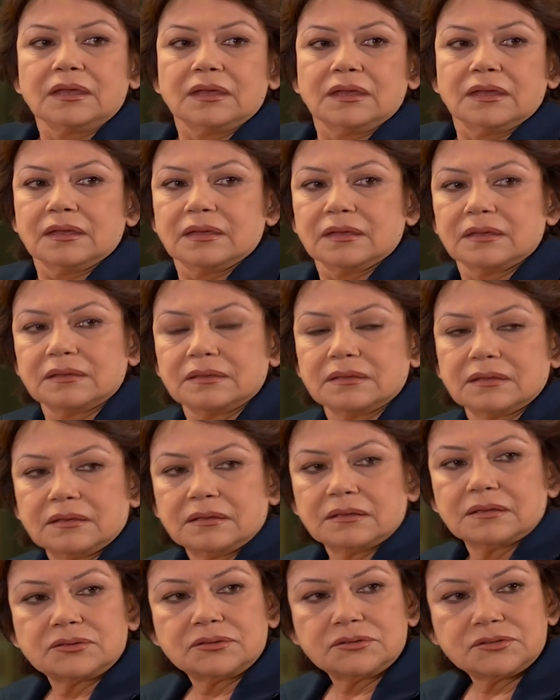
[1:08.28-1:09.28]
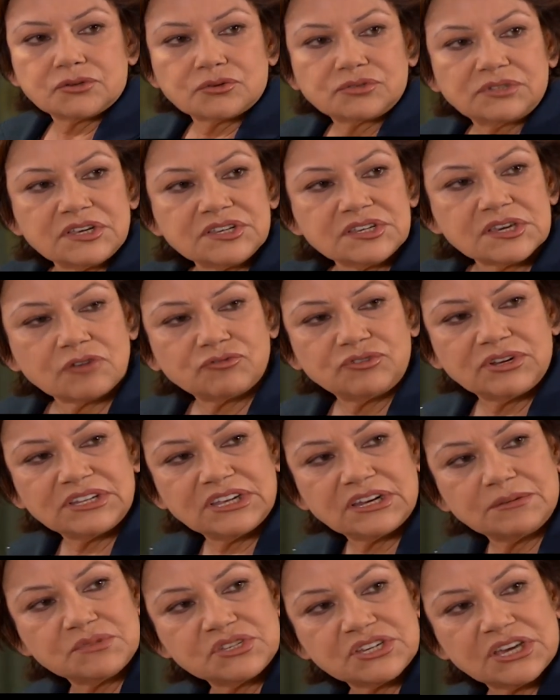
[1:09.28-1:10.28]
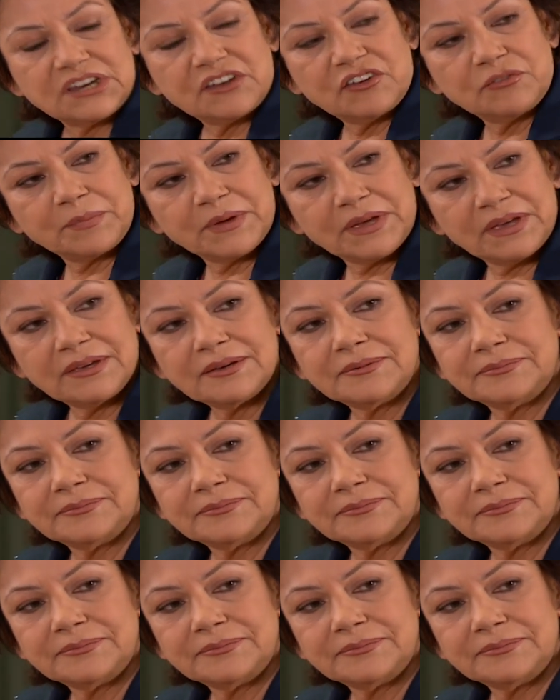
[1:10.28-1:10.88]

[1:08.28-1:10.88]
isterim. Çok teşekkür ederim Şeref Bey.